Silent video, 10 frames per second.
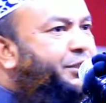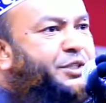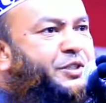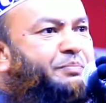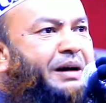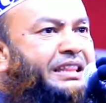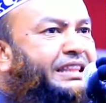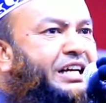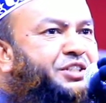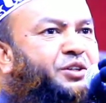অথচ
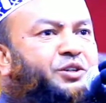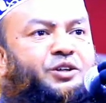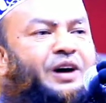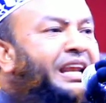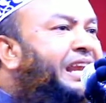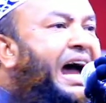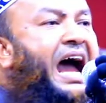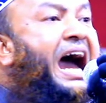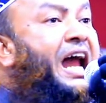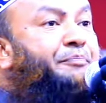বান্দার জন্য
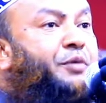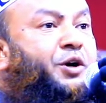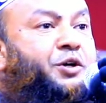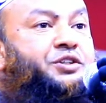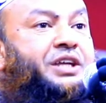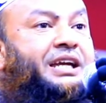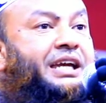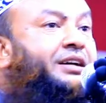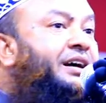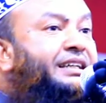আল্লাহর পক্ষ
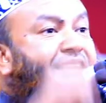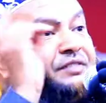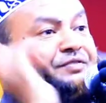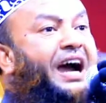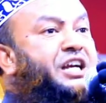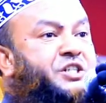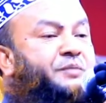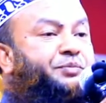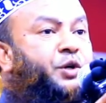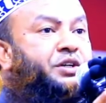থেকে খলিফা
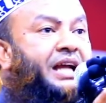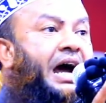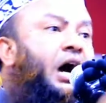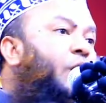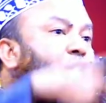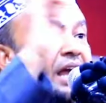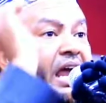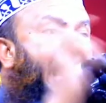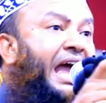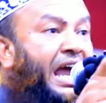শব্দটা
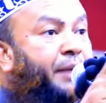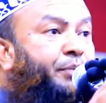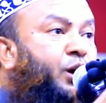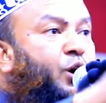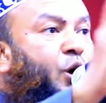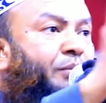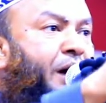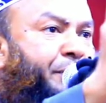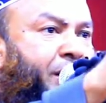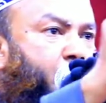অনেক বড়
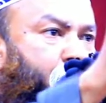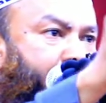মাপের